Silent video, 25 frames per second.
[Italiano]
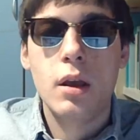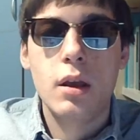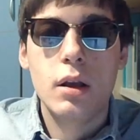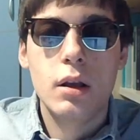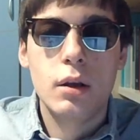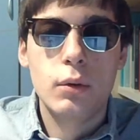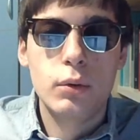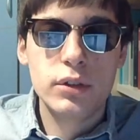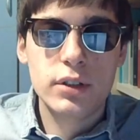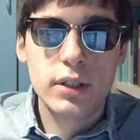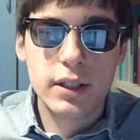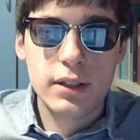
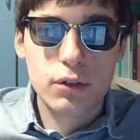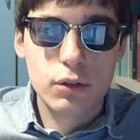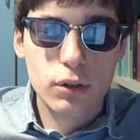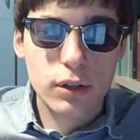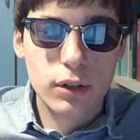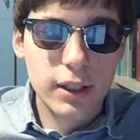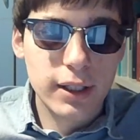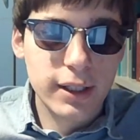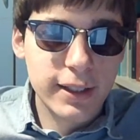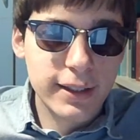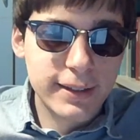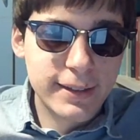Questa canzone
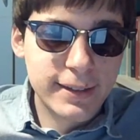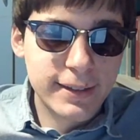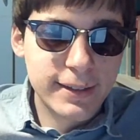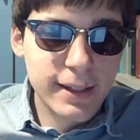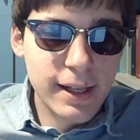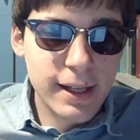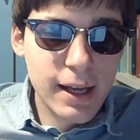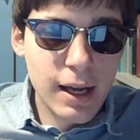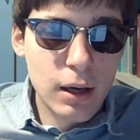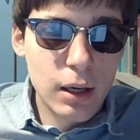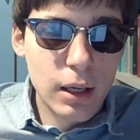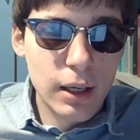
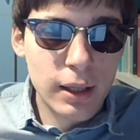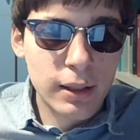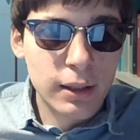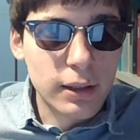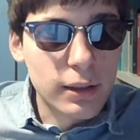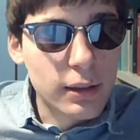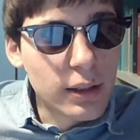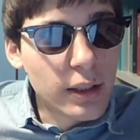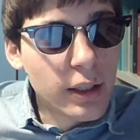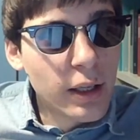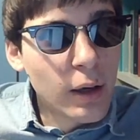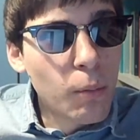inizia
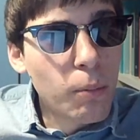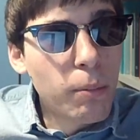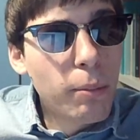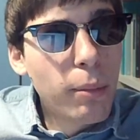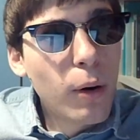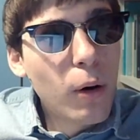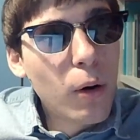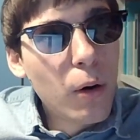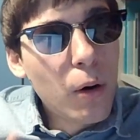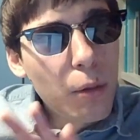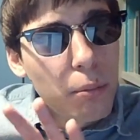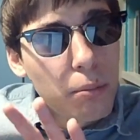eh, che è un
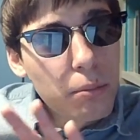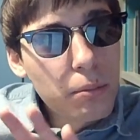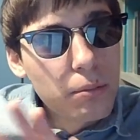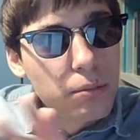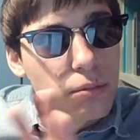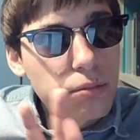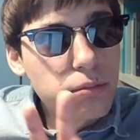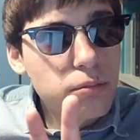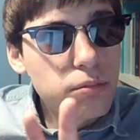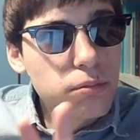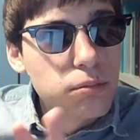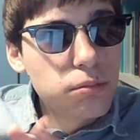po',
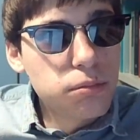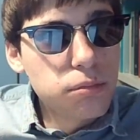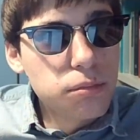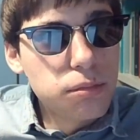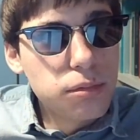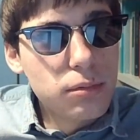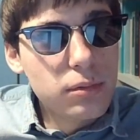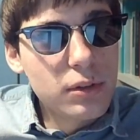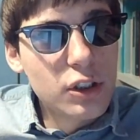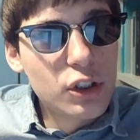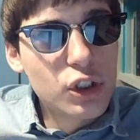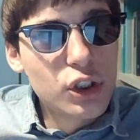
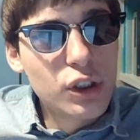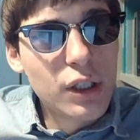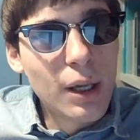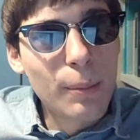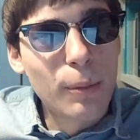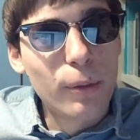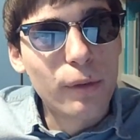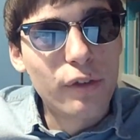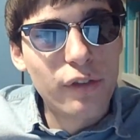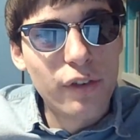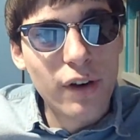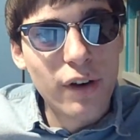
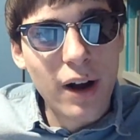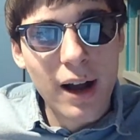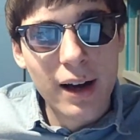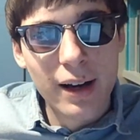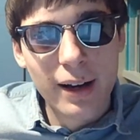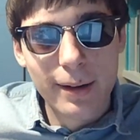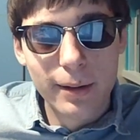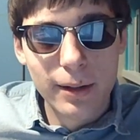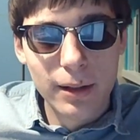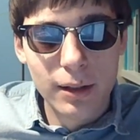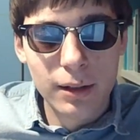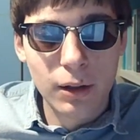diciamo,
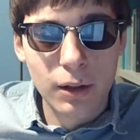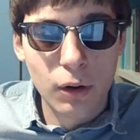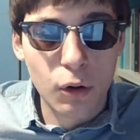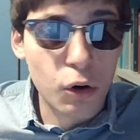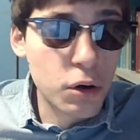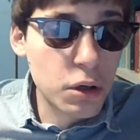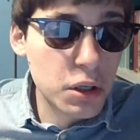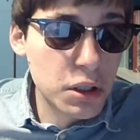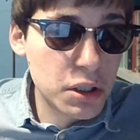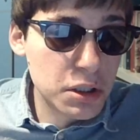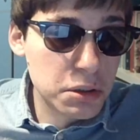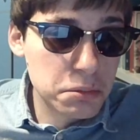funk
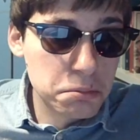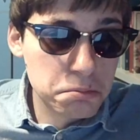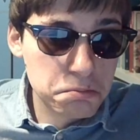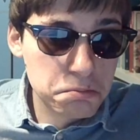rock,